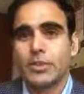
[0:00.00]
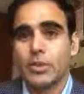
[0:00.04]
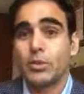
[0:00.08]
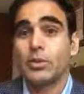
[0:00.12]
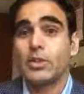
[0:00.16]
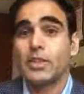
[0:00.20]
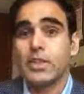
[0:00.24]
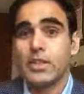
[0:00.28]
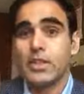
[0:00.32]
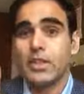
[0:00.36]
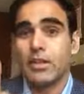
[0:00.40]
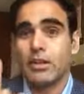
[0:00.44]

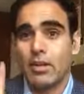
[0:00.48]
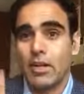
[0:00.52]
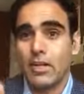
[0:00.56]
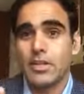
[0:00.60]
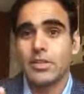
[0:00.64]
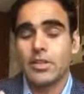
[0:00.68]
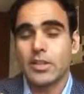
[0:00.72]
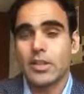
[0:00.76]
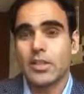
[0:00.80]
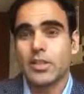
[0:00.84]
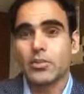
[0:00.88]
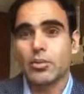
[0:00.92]
क्योंकि ये
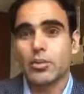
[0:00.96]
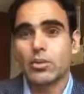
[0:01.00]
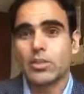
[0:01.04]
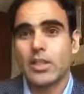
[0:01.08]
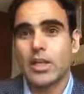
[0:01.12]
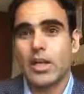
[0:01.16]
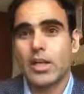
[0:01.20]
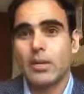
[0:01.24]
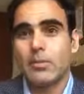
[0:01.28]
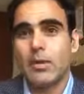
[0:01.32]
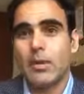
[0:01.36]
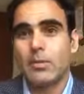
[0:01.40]
राष्ट्र की
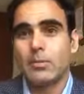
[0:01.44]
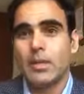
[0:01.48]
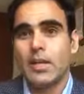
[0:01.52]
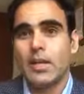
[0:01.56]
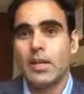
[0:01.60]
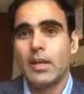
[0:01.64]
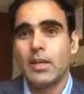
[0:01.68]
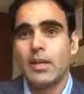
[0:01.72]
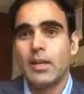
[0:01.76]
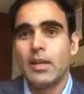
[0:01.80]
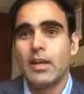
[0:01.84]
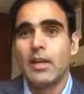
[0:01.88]
सुरक्षा का
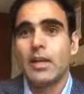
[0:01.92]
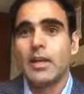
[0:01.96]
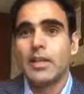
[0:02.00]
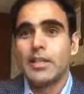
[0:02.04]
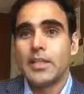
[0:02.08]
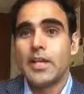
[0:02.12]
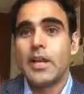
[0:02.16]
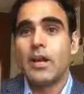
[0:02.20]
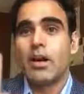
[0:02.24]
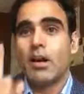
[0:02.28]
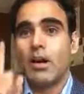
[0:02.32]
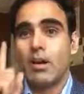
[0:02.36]
मामला है
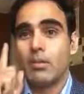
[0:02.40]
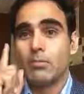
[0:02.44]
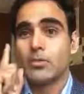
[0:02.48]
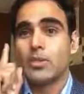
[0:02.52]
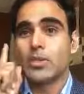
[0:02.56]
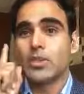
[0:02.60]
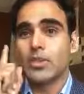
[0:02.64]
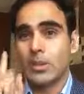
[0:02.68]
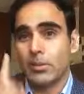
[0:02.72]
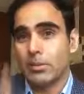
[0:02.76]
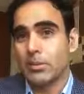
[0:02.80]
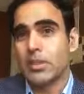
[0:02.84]
ये
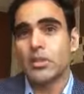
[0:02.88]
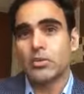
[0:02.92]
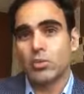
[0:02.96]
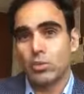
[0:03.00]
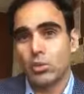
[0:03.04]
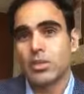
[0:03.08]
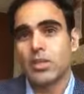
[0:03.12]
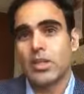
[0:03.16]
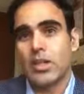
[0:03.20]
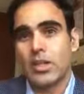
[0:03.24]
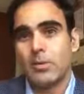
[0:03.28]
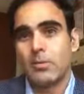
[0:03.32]
हम सब की
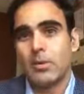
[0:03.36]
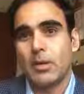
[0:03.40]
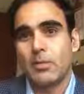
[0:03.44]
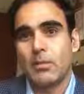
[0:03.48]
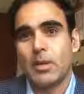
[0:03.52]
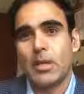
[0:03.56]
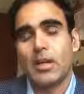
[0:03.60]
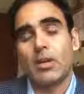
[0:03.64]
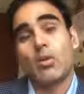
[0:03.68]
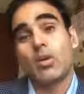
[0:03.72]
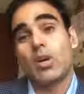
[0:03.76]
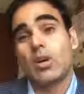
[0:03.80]
सुरक्षा का
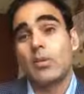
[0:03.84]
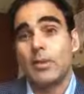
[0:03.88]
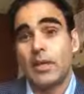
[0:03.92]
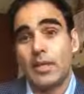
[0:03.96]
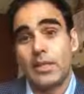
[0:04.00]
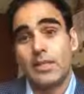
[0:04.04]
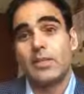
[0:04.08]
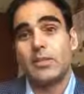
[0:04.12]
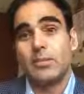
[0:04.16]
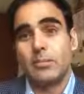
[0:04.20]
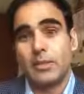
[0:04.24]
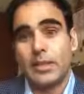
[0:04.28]
मामला है और
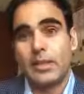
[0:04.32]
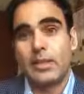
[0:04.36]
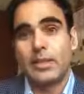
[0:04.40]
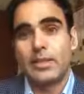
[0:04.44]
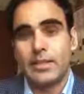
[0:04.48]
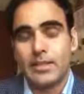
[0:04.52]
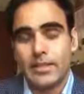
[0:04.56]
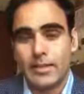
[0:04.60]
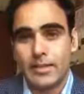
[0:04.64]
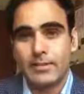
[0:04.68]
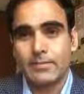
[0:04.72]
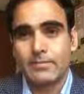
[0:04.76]
हमारी
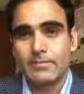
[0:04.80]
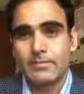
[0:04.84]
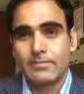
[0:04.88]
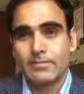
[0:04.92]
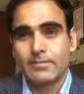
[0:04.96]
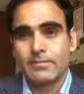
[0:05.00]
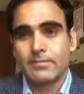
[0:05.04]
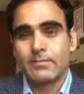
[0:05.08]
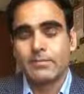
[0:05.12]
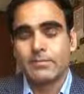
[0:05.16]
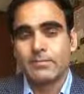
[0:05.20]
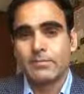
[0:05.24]
जिम्मेदारी है
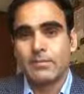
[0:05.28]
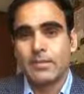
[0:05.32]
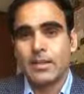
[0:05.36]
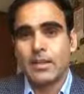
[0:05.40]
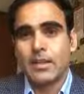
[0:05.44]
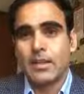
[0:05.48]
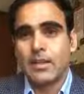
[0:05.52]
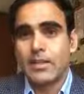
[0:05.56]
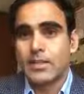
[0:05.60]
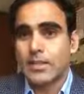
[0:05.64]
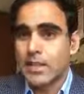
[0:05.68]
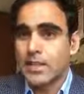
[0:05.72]

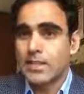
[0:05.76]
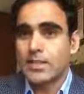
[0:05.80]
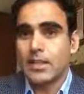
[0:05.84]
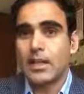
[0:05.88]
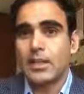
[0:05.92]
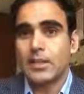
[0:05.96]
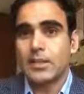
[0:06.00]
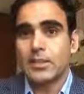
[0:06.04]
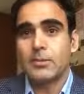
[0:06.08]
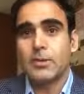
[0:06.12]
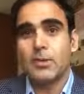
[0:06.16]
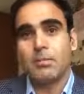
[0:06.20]
इसके
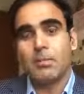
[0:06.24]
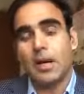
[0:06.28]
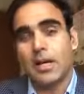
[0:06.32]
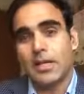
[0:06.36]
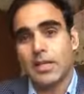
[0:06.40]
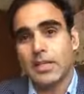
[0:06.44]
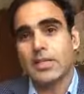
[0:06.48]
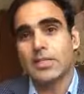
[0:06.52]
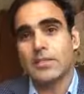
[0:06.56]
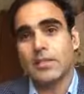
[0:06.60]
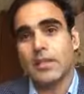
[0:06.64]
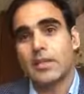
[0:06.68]
साथ ही मैं
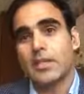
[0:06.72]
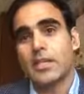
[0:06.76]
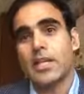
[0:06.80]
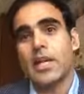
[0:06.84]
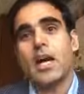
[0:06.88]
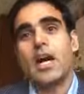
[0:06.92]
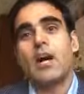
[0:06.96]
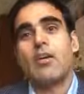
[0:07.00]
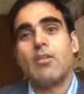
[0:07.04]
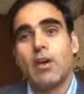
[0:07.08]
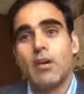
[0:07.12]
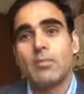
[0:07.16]
पाकिस्तान
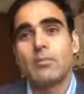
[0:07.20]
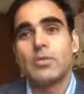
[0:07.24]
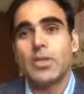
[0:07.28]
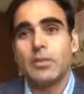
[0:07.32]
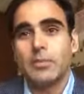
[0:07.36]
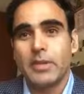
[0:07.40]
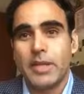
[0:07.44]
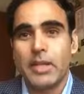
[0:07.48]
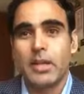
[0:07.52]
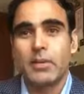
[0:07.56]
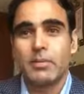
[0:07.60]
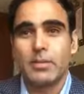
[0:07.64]
के आवाम
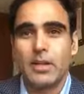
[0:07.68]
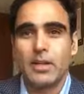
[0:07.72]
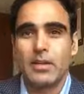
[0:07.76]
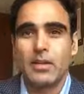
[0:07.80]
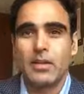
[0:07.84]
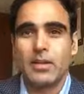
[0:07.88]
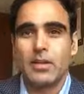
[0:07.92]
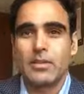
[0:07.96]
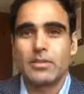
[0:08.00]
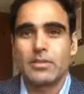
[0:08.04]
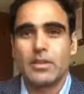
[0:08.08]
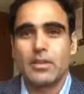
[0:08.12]
से भी एक
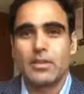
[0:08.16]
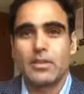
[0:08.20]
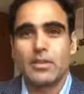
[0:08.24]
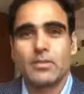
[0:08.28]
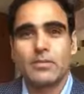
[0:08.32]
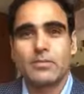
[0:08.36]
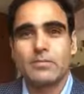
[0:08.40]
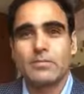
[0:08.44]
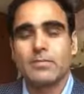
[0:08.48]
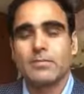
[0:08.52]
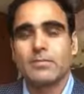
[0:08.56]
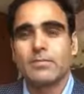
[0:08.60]
अपील करना
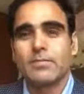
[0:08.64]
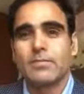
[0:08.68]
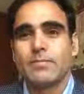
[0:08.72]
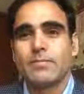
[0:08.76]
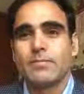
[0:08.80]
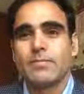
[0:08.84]
चाहता हूँ